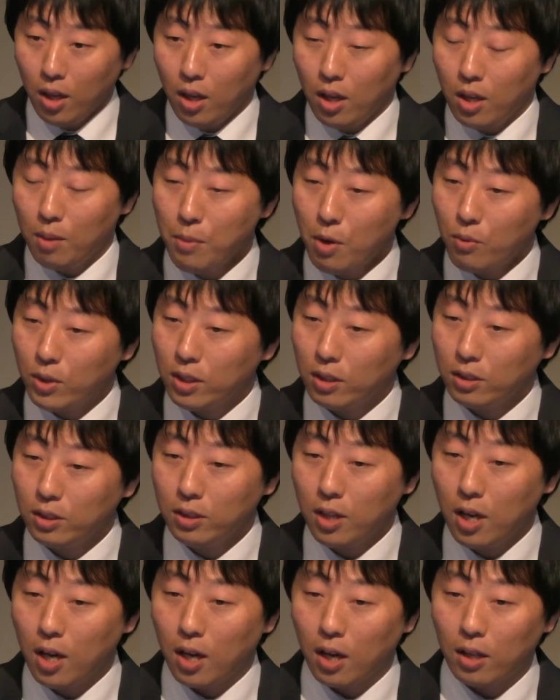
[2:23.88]
今私
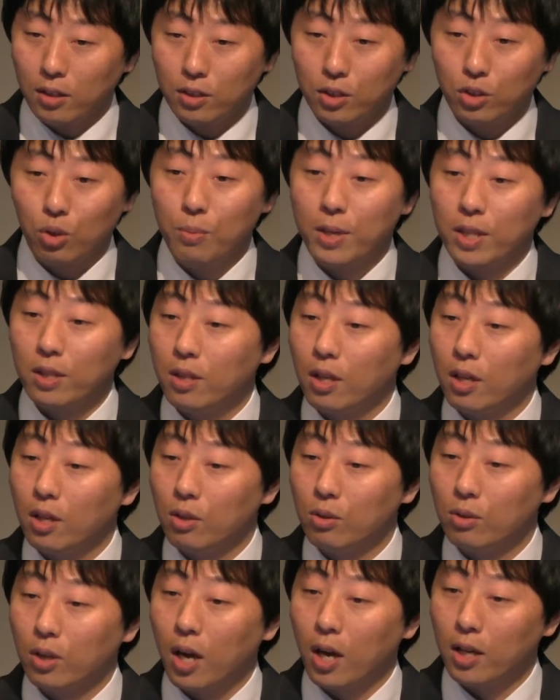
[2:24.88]
が勤めてい
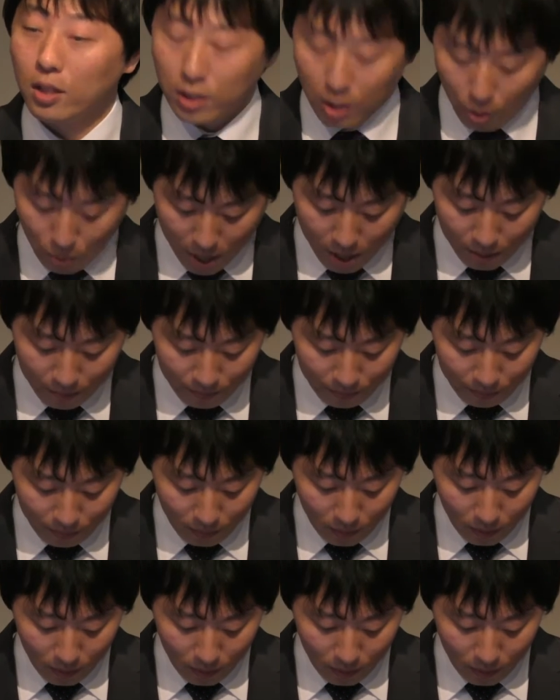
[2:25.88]
る会社は